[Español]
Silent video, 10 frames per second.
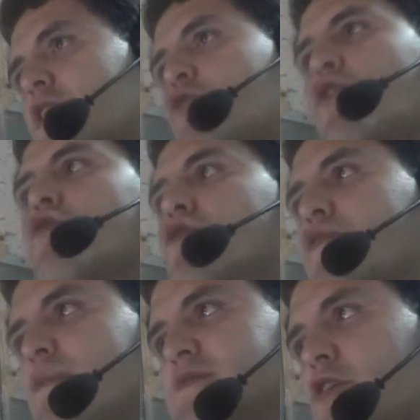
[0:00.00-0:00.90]
Luego nos
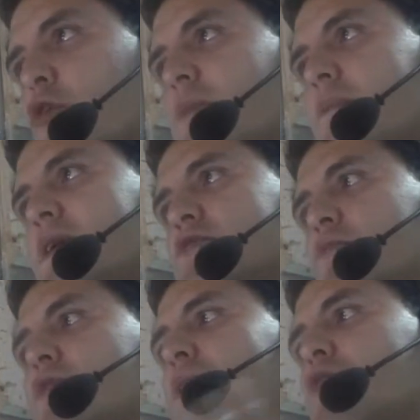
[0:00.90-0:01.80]
fuimos al complemento,
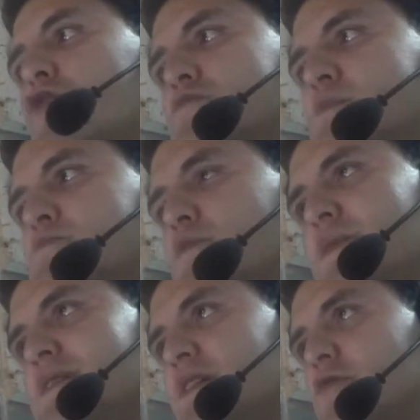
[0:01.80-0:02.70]
volvieron los mismos
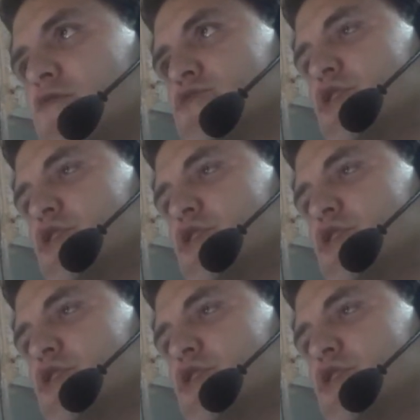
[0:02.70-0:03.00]
22.